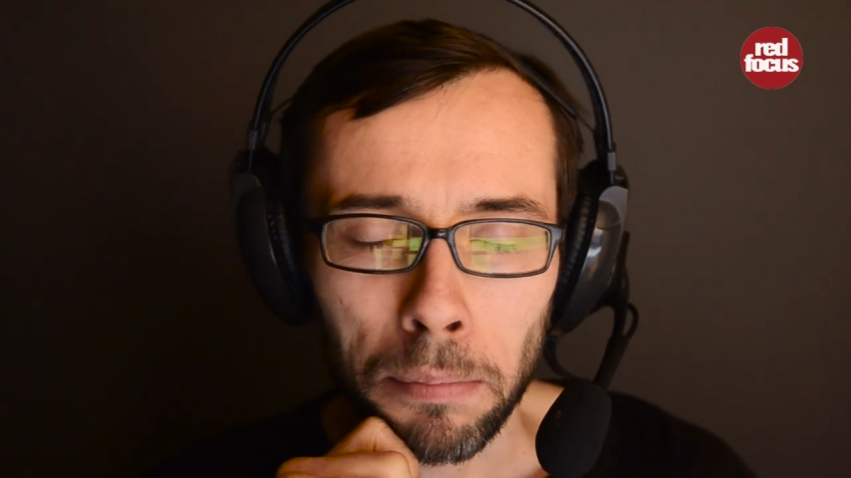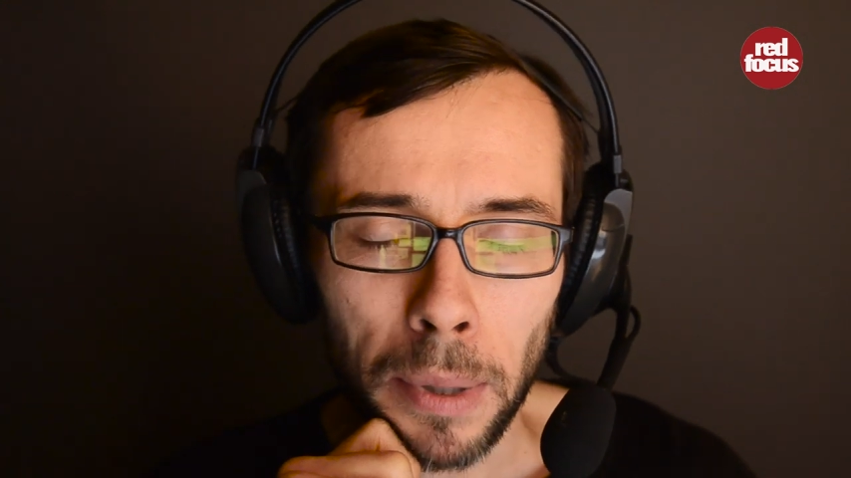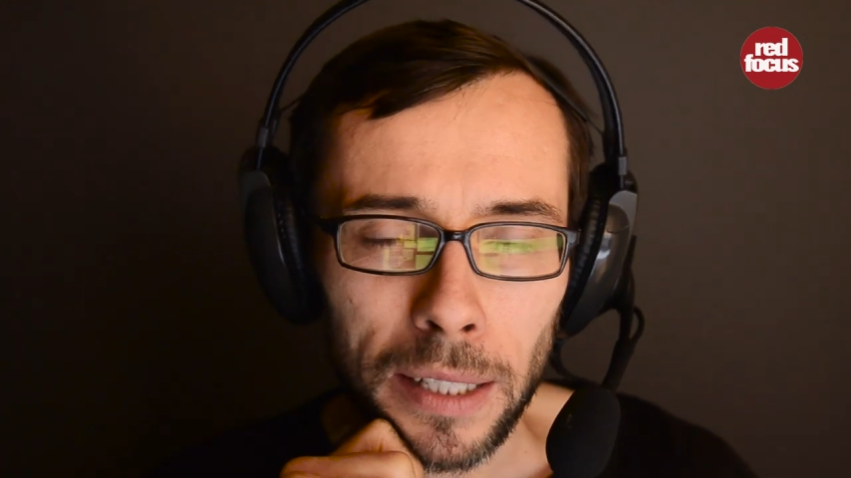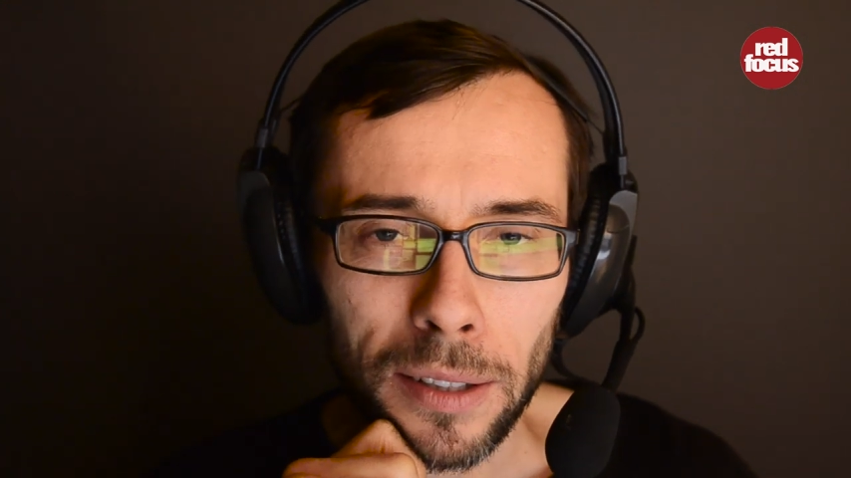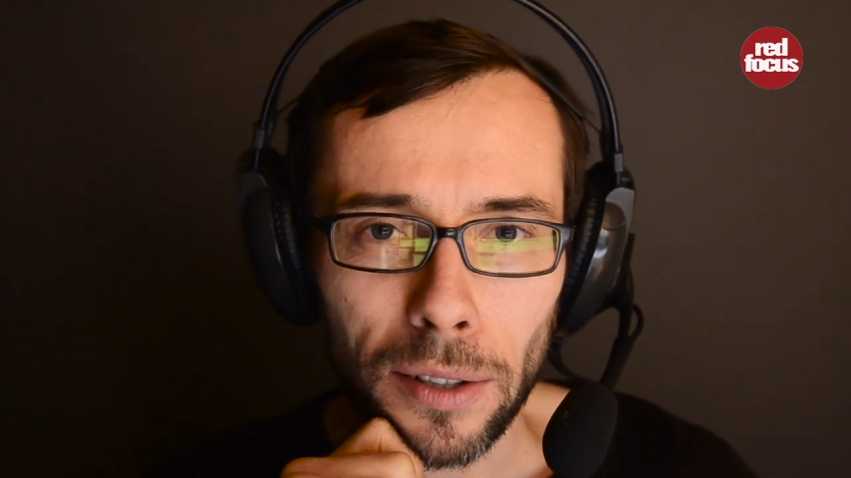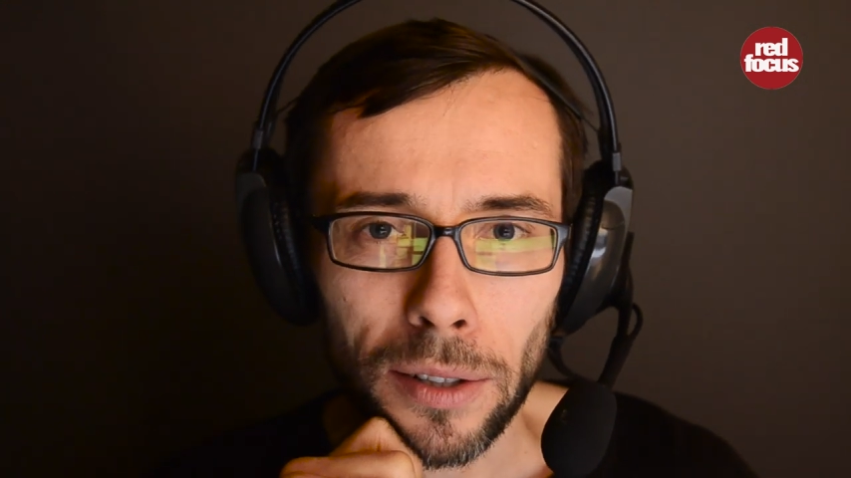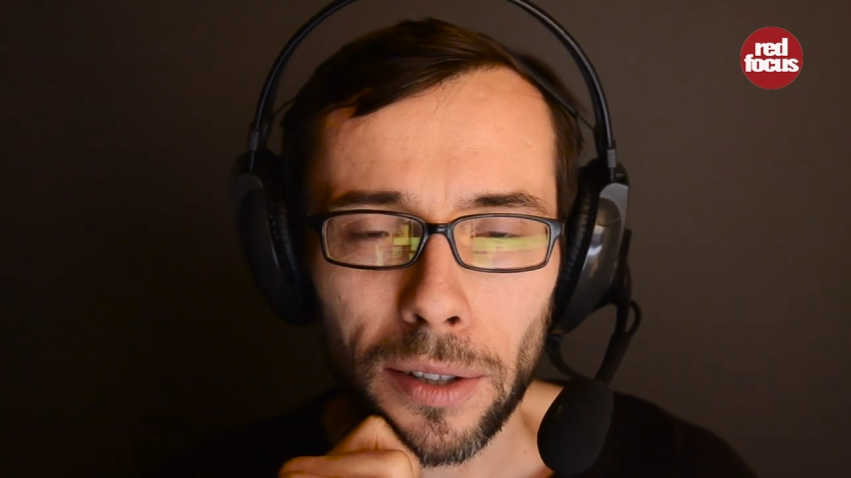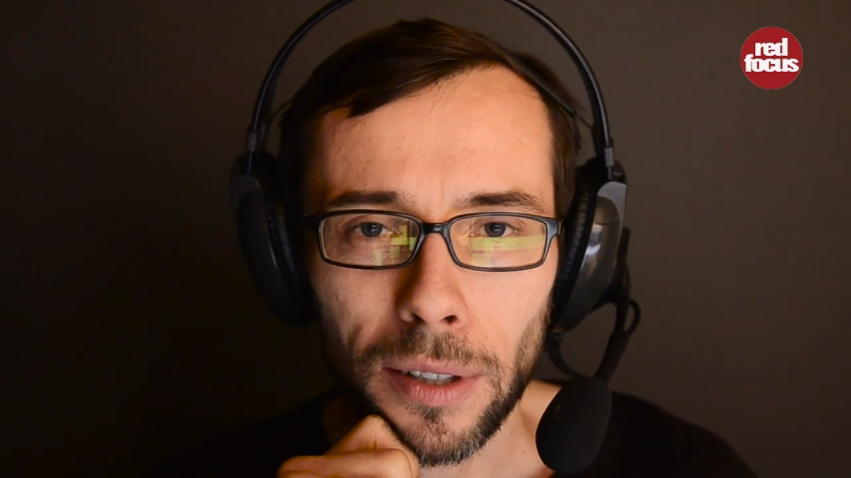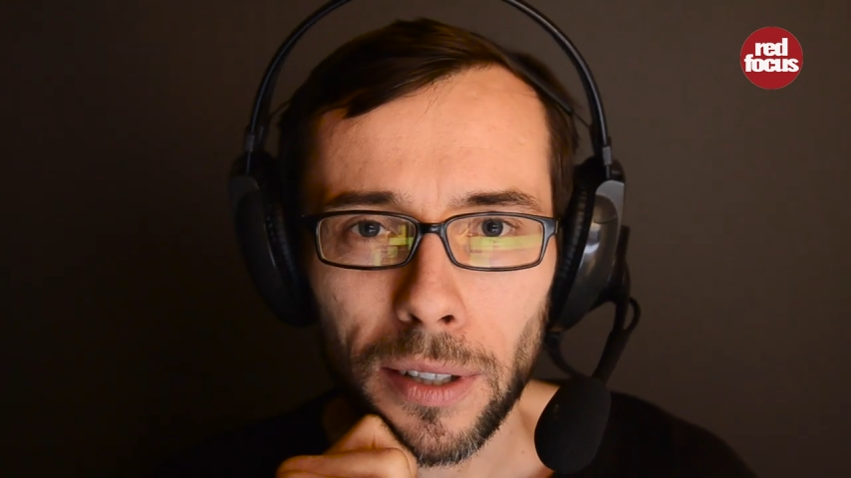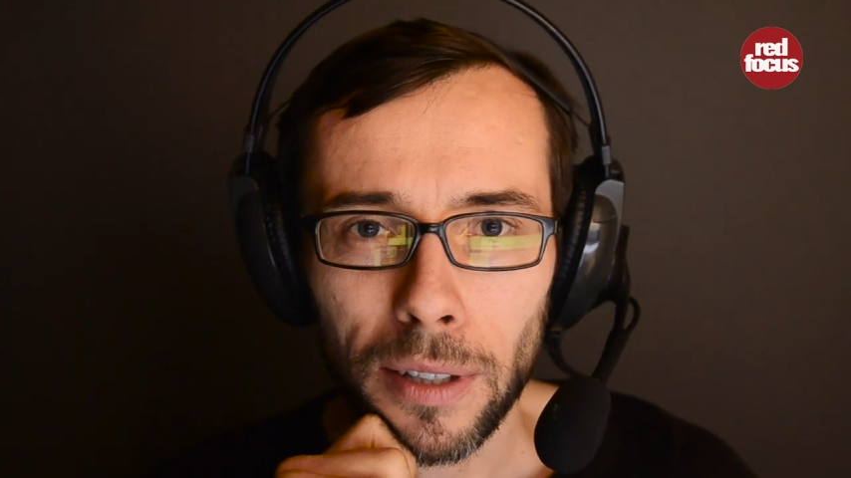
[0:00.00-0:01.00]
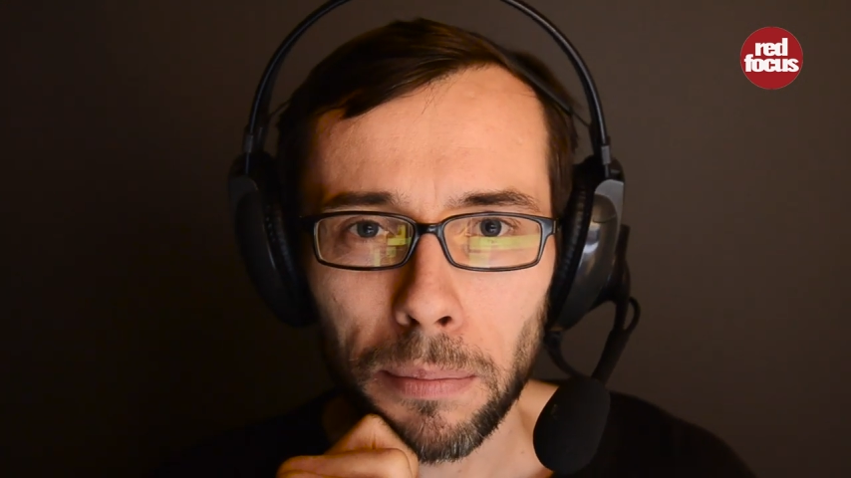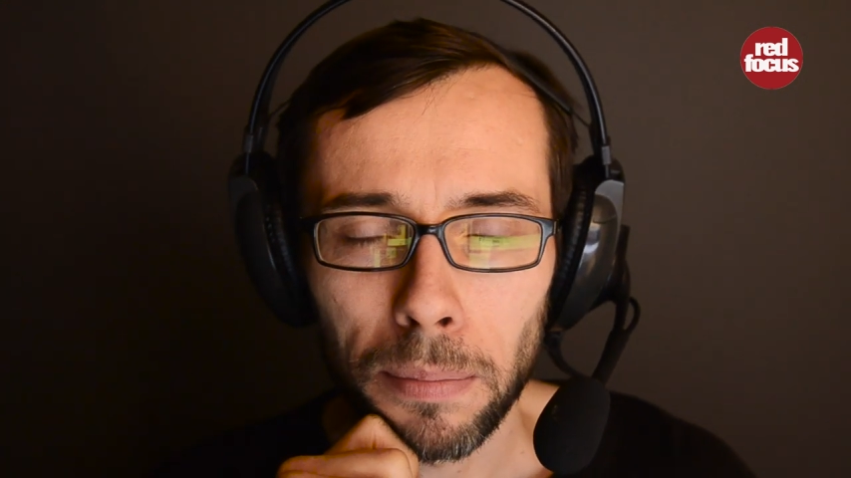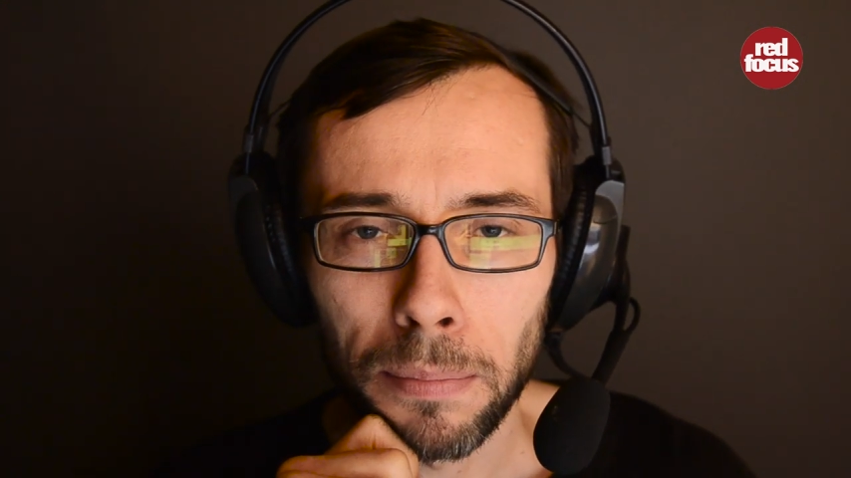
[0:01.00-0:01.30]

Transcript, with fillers: pastisz e,